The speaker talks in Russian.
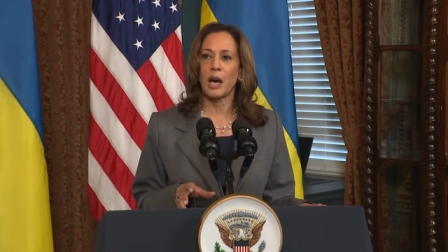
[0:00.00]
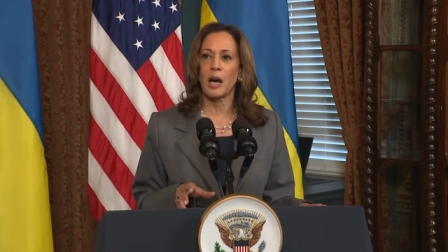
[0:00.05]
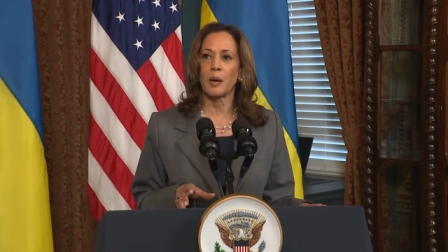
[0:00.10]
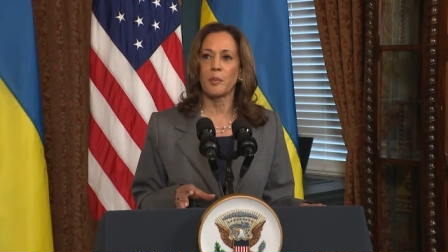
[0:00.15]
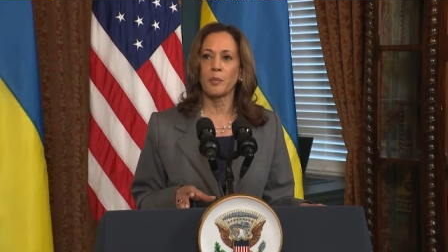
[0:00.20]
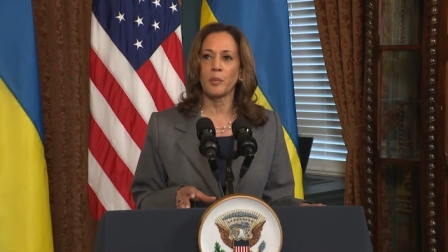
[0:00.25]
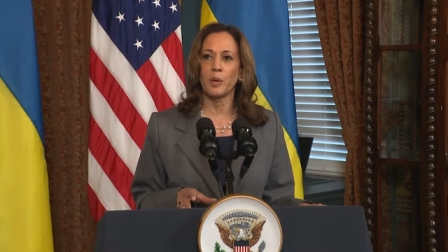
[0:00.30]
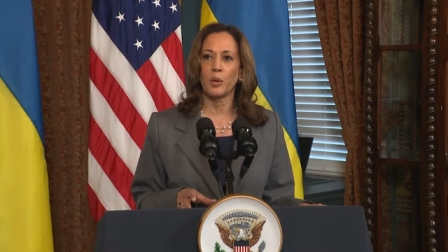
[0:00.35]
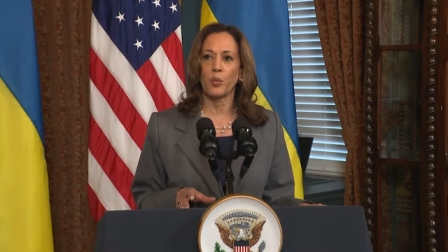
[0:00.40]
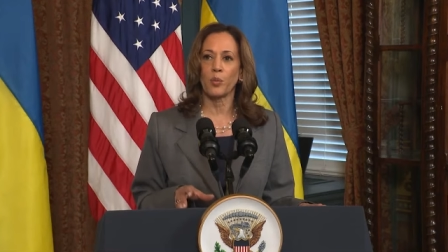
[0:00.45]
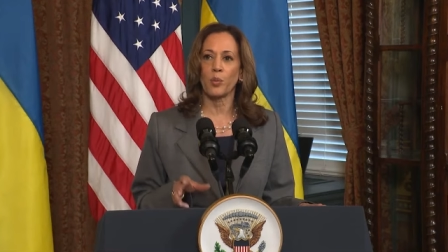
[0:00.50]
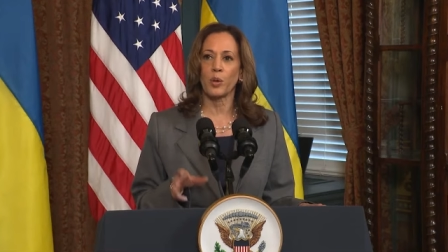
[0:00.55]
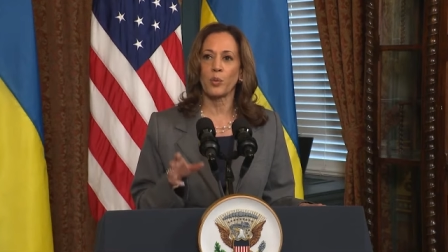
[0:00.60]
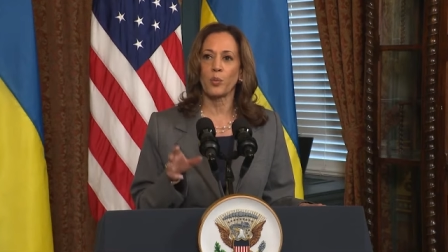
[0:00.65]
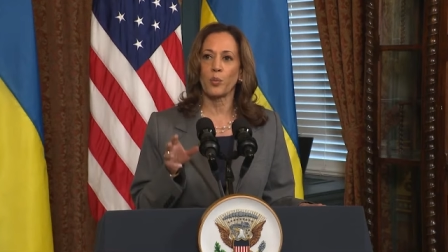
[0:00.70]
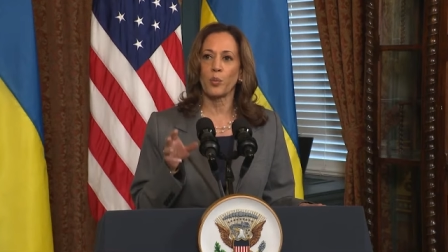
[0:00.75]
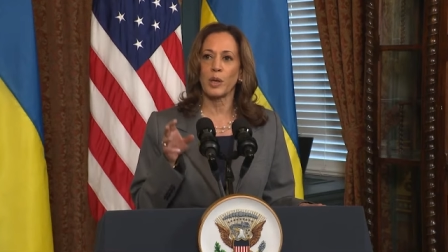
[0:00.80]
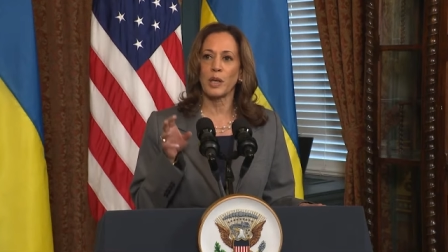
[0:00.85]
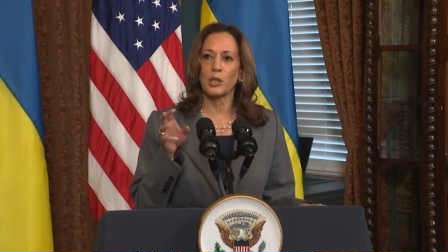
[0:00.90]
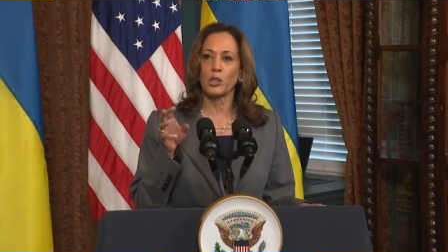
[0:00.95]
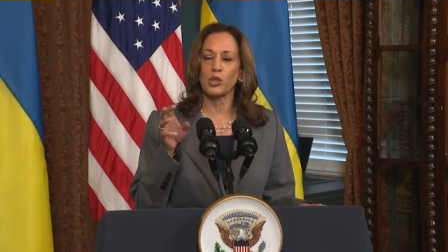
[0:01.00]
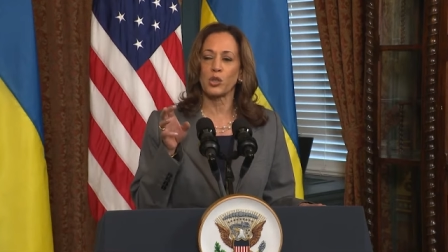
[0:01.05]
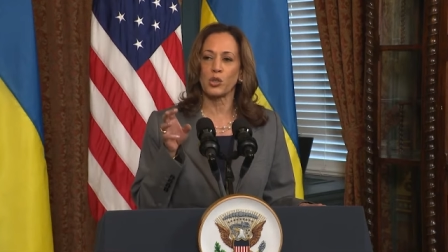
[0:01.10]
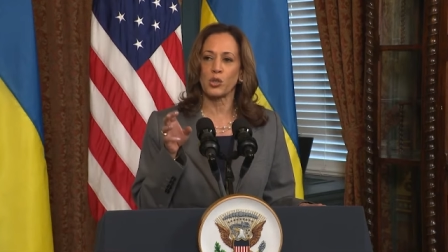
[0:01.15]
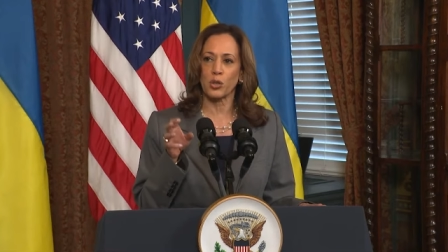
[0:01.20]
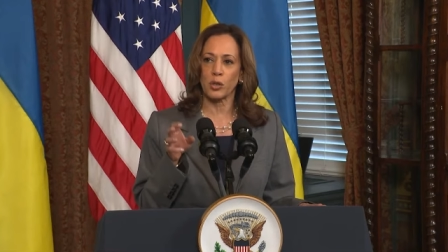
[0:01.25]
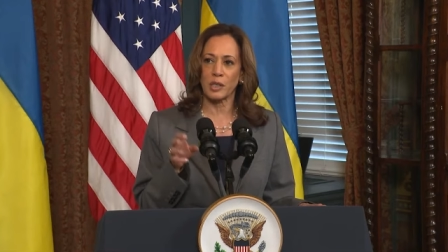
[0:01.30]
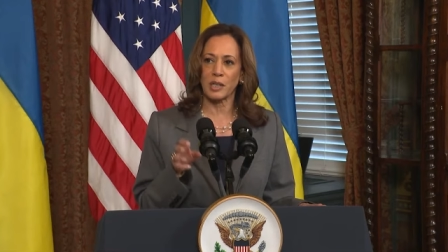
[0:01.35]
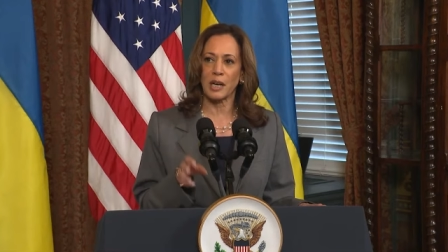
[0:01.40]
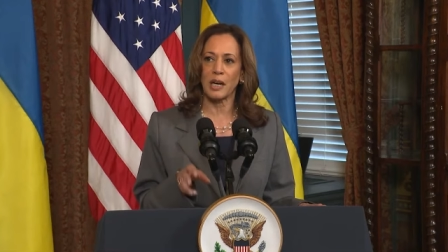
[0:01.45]
что мы противостояли
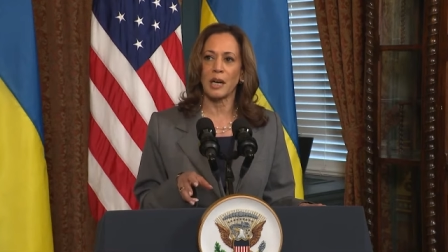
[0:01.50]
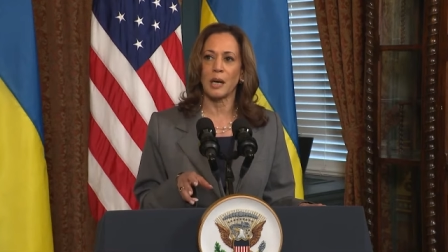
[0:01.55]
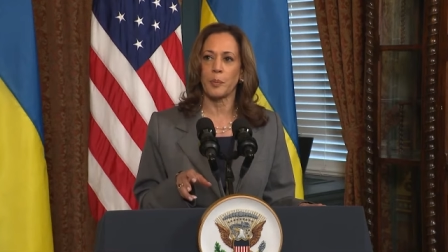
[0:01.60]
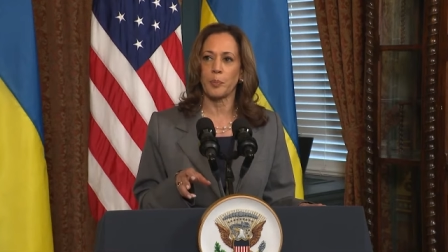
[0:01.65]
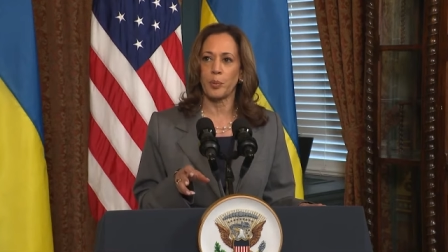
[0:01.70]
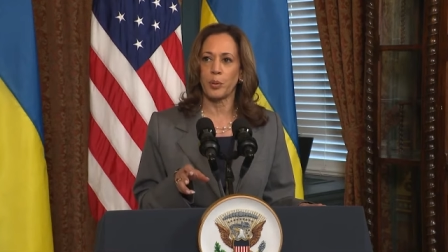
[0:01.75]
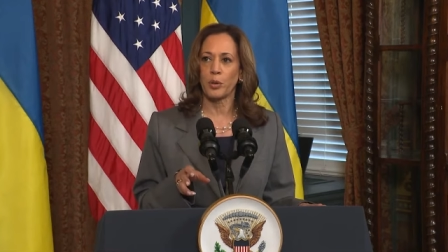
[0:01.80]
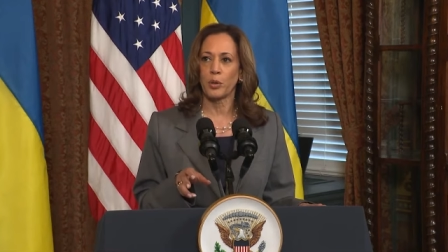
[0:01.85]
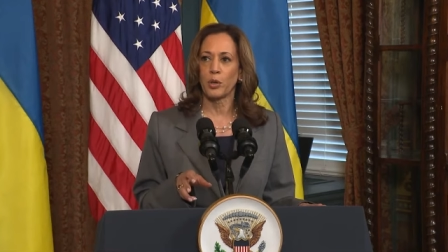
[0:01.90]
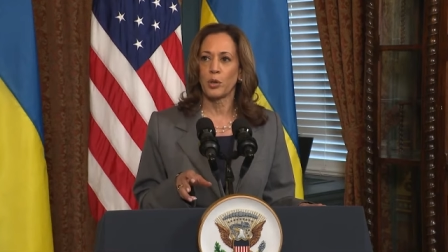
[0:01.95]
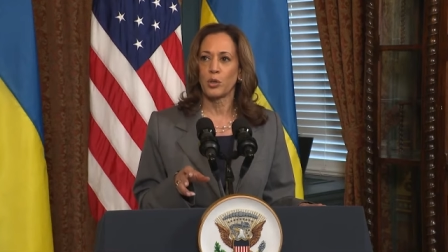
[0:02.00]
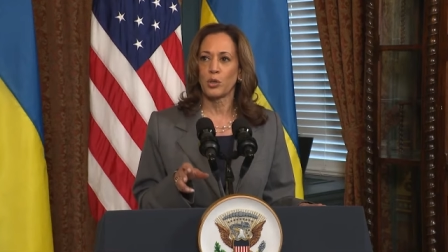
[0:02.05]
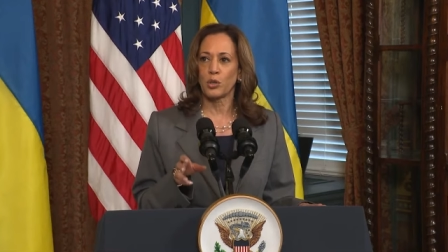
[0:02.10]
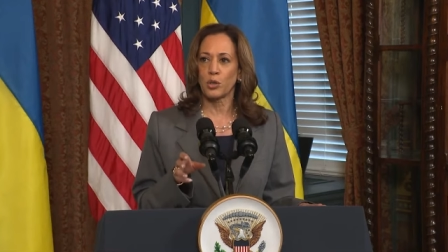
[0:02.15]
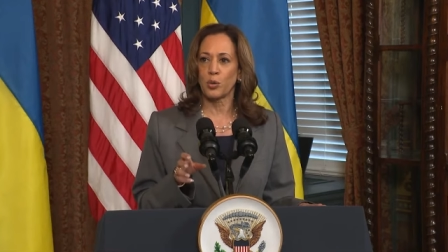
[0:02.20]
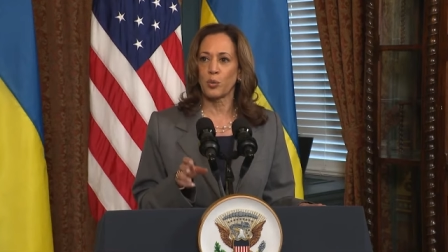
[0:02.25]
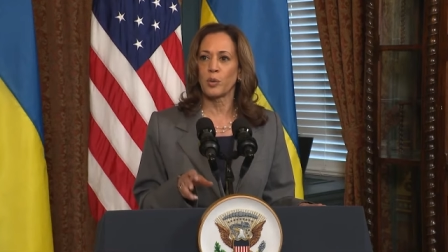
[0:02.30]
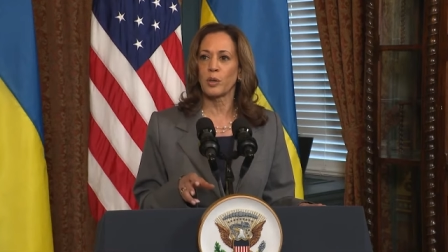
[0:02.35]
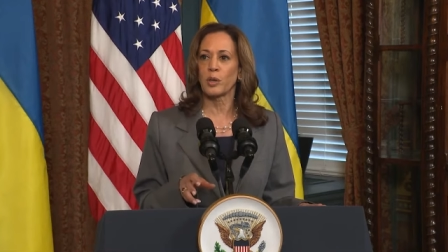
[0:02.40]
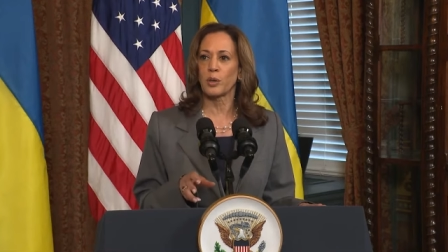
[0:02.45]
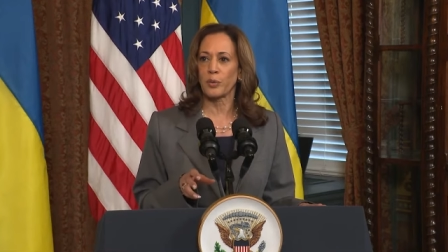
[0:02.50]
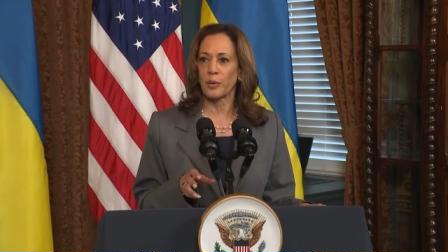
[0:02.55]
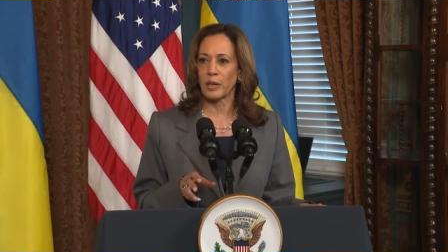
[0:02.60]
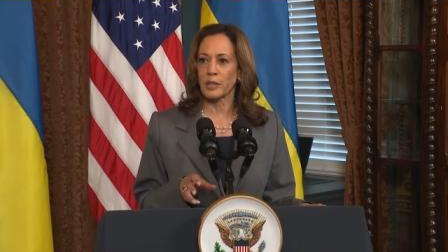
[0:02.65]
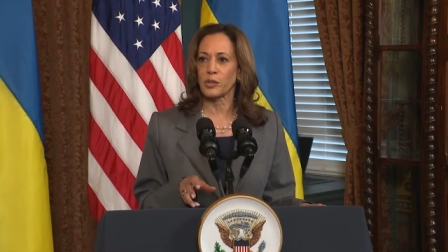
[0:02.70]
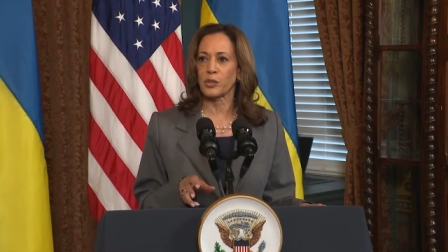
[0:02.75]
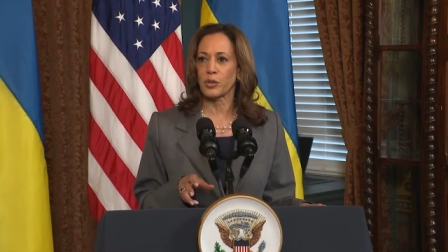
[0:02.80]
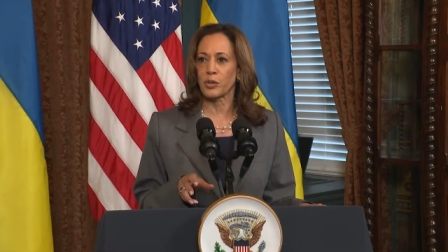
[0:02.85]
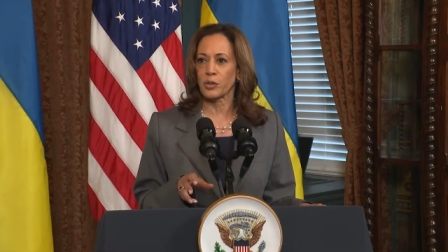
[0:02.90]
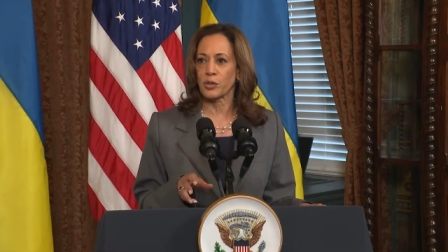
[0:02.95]
агрессорам, таким как
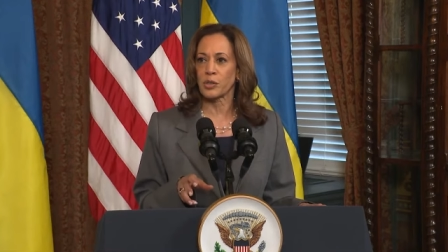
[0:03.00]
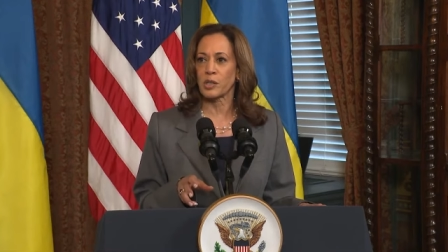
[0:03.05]
Путин,